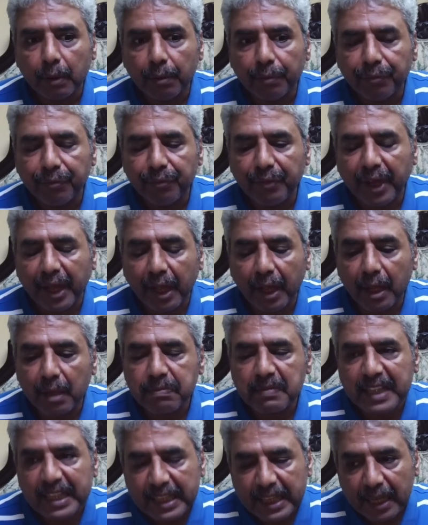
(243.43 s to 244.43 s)

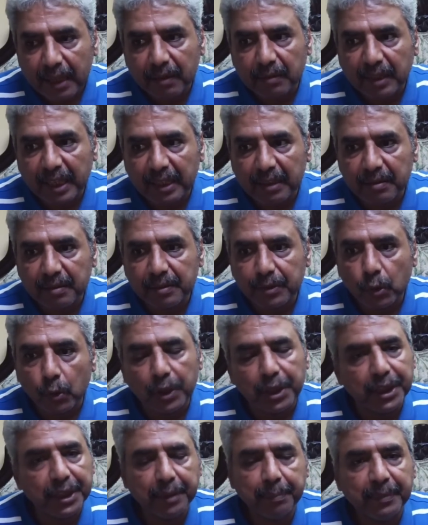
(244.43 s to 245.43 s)
فابتدى يقول
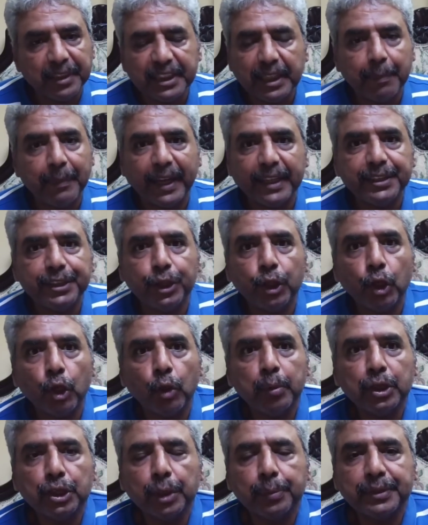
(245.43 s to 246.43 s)
لي المدام عندي هو
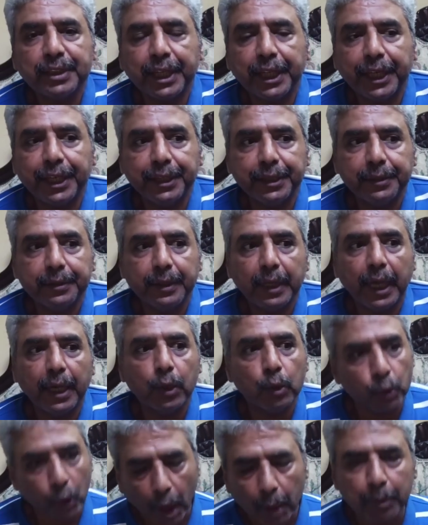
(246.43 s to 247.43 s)
بيشرب سجاير
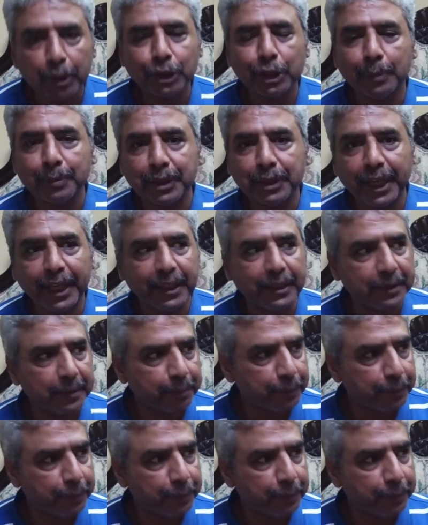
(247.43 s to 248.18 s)
قالت له اه بيشرب سجاير